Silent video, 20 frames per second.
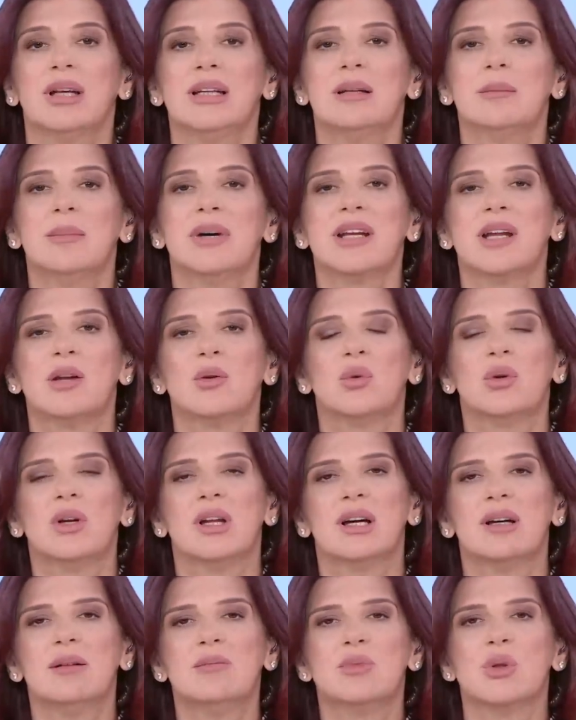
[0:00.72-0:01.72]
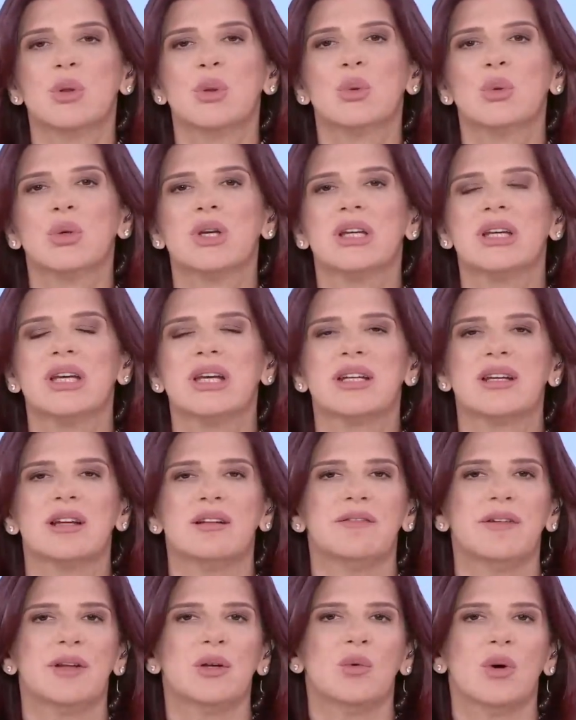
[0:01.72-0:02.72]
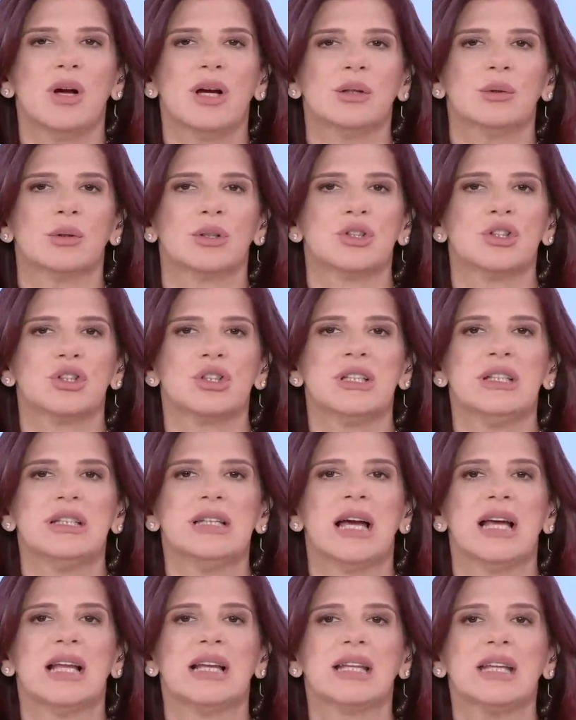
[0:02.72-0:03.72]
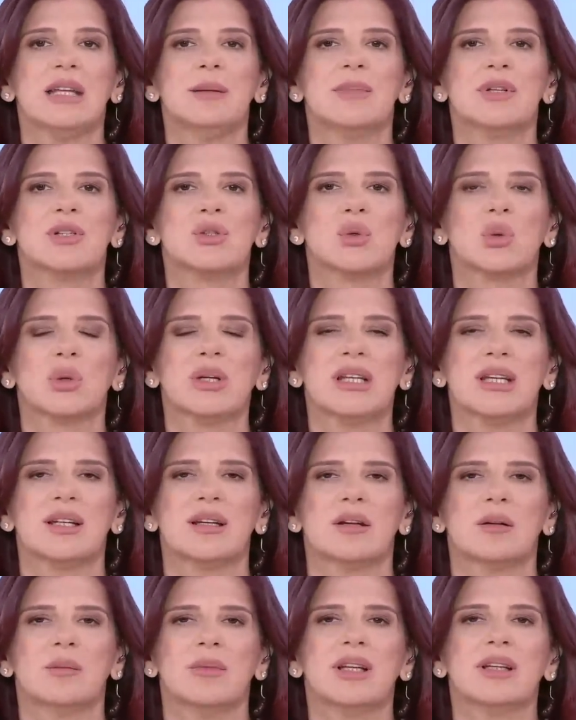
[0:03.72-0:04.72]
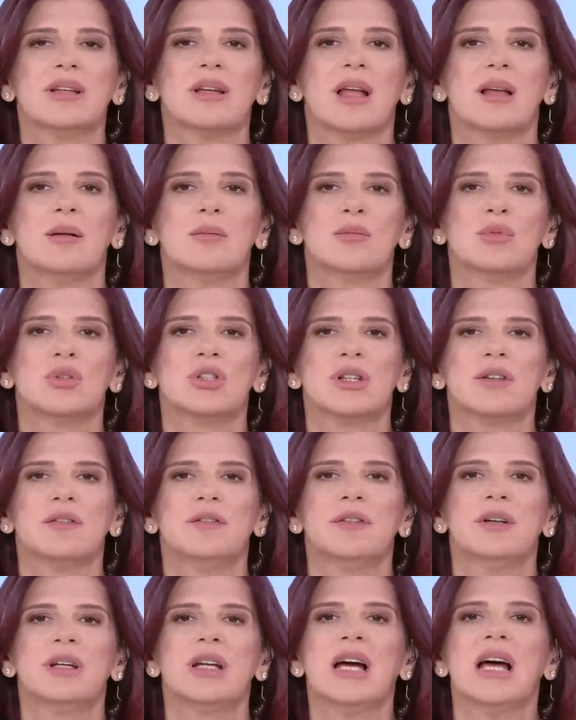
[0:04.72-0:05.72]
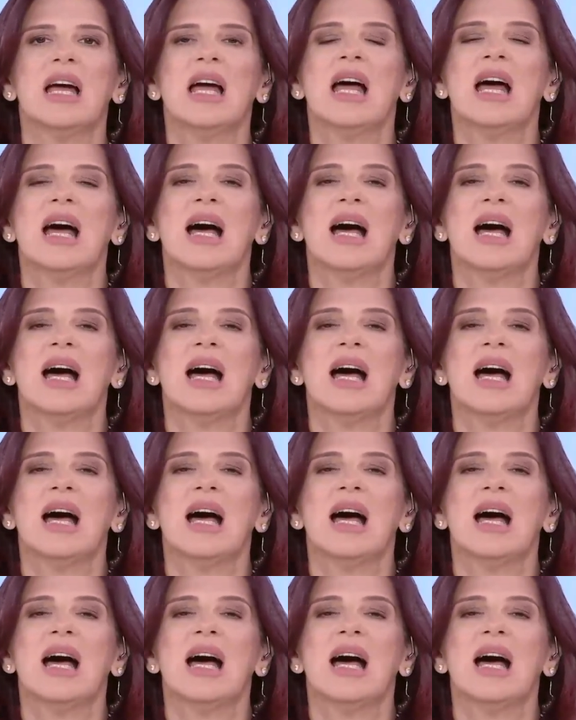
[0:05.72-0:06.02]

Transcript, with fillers: وللمرة الأولى منذ يناير 2021 القيمة السوقية للعملات المشفرة